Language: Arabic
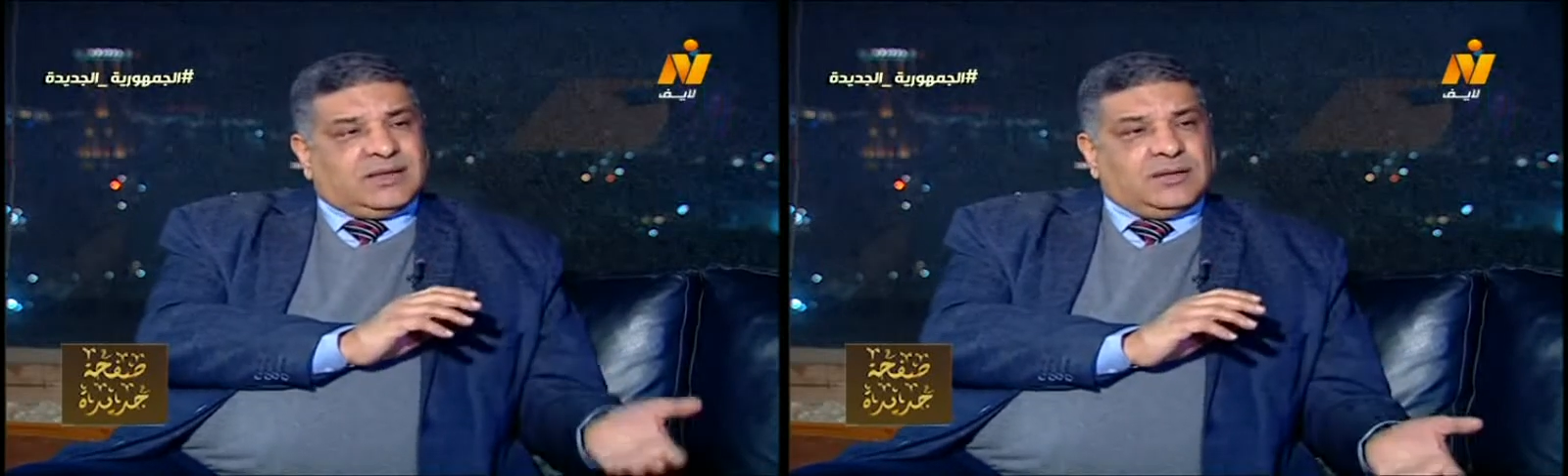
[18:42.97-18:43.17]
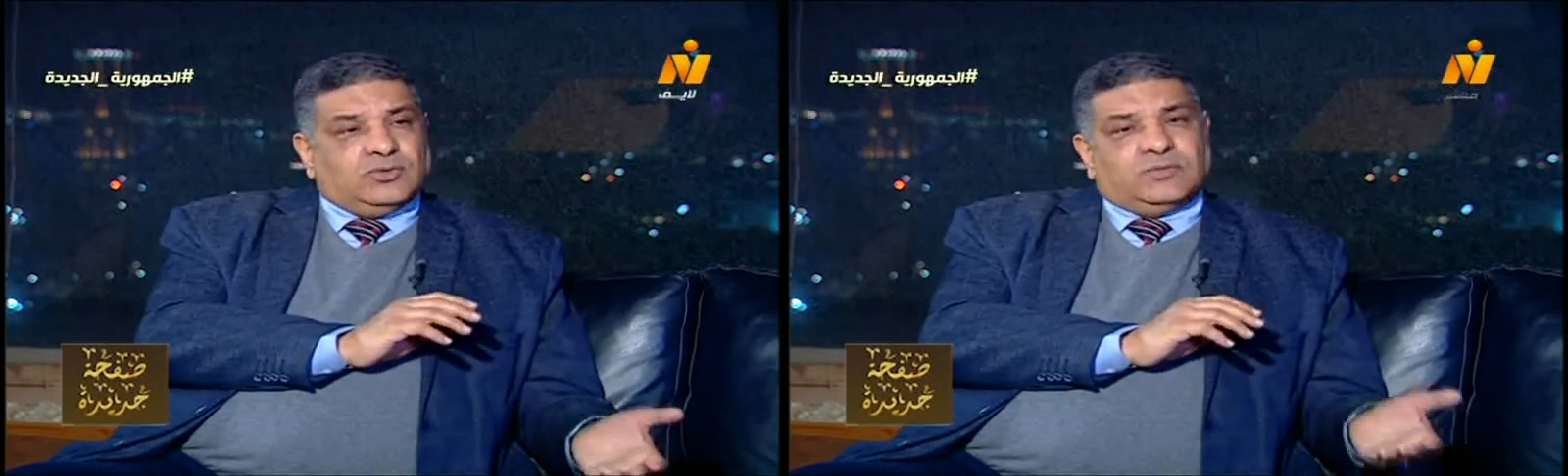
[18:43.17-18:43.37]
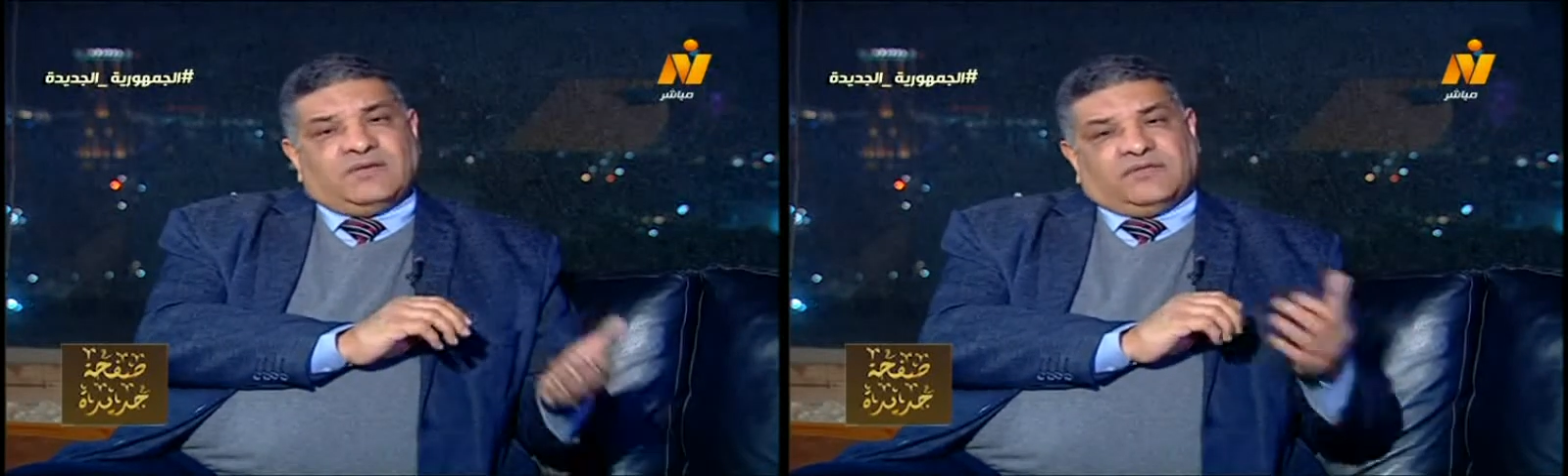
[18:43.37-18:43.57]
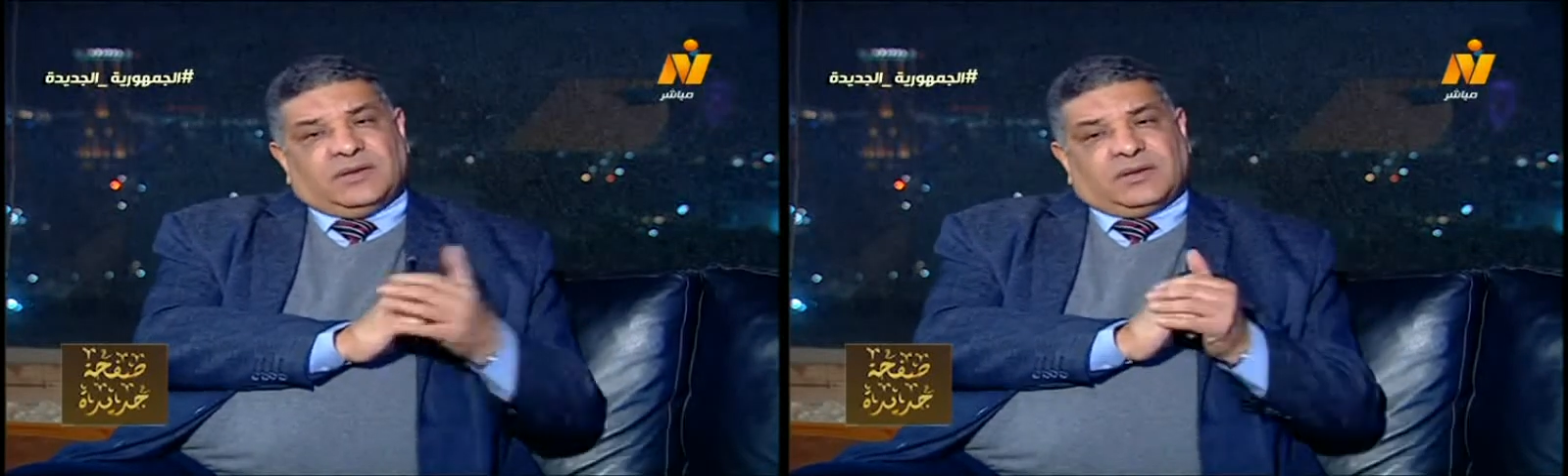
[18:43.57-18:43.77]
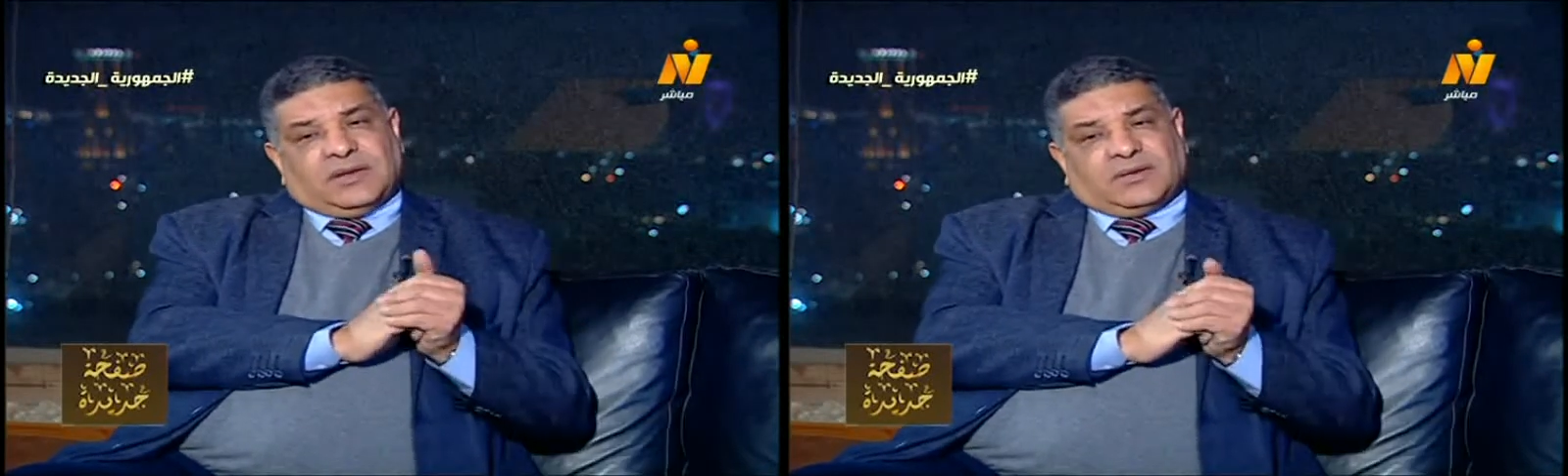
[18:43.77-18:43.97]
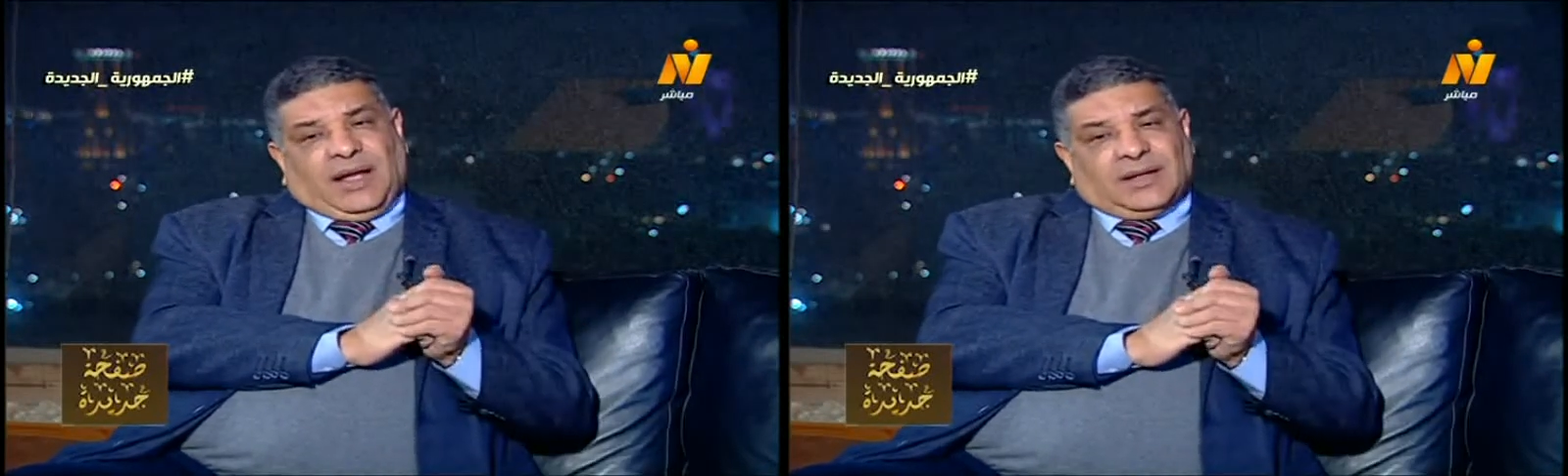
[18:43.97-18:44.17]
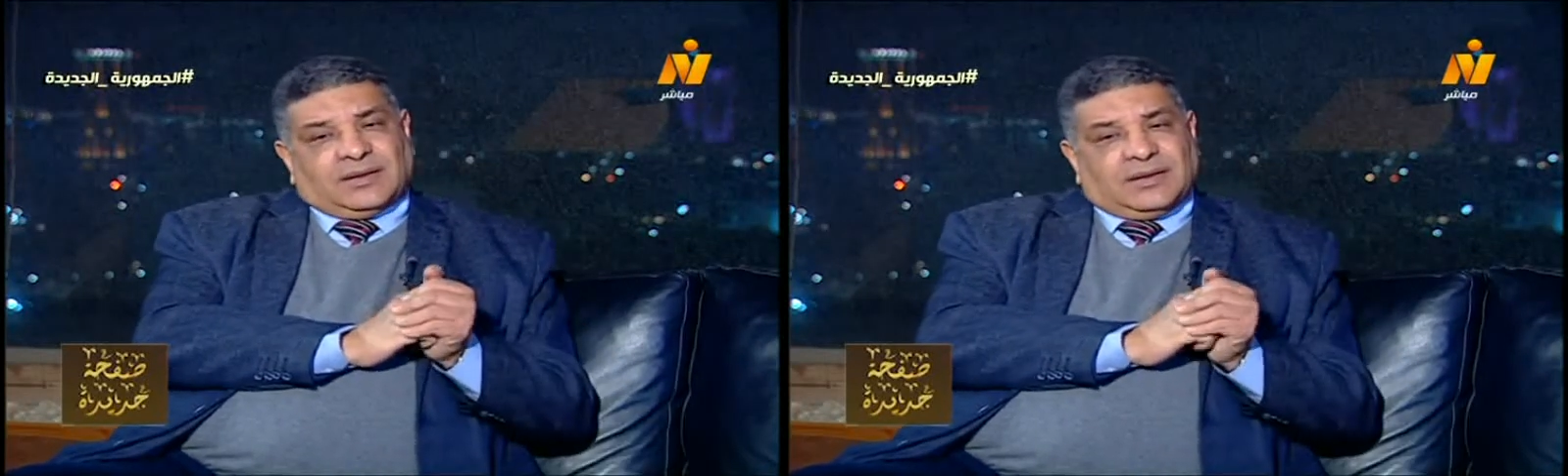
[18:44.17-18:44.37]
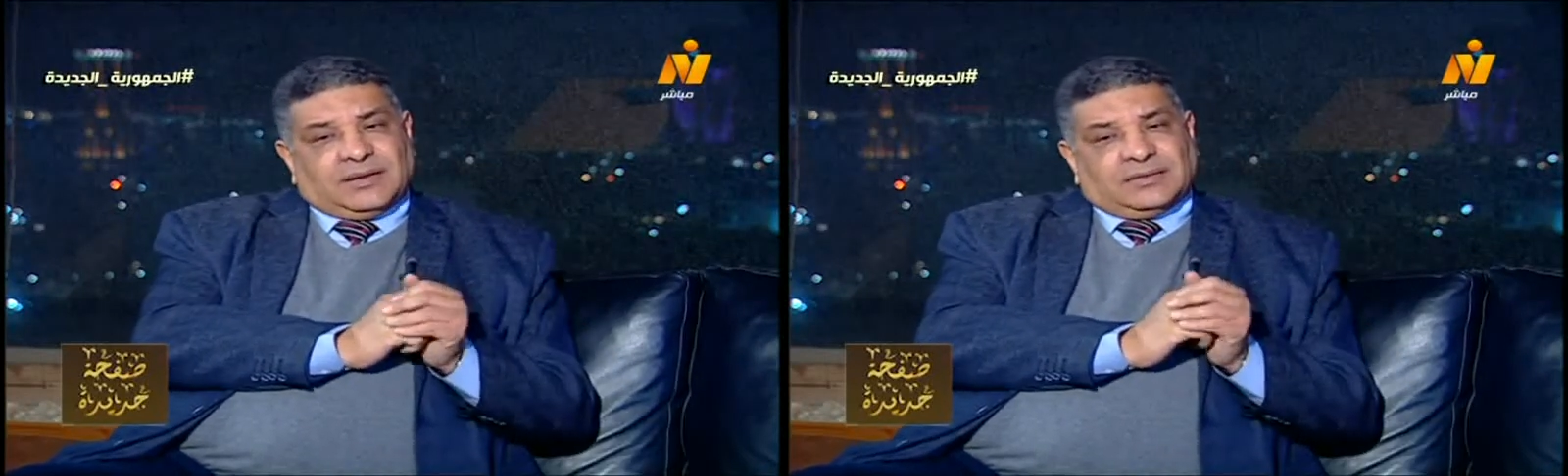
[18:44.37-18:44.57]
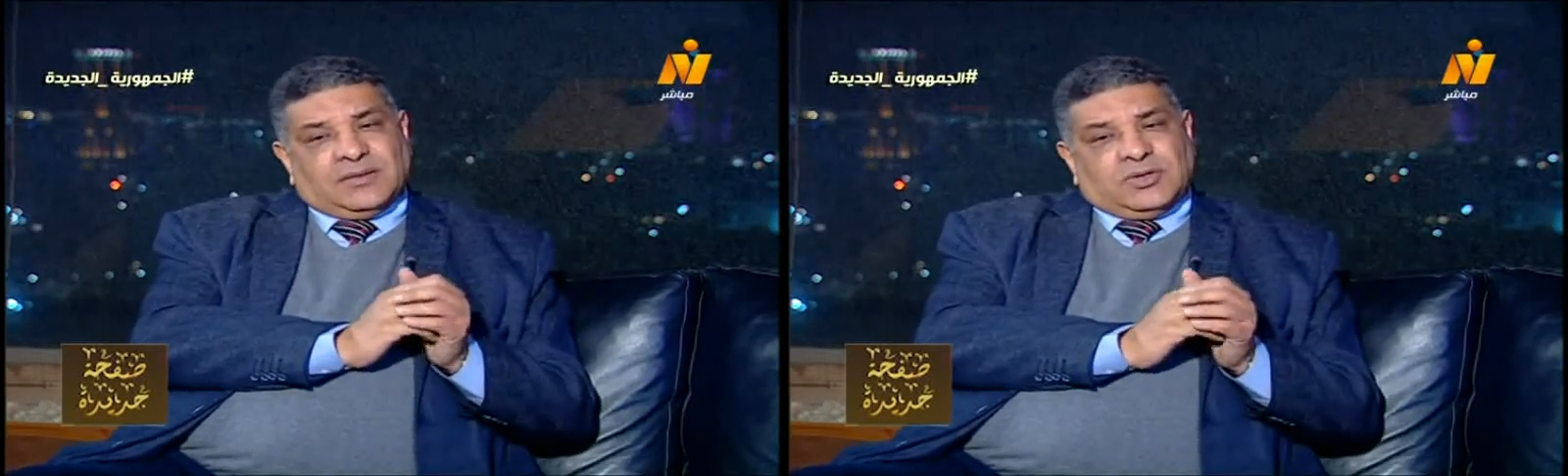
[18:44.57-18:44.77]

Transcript: جنوب افريقيا تحركت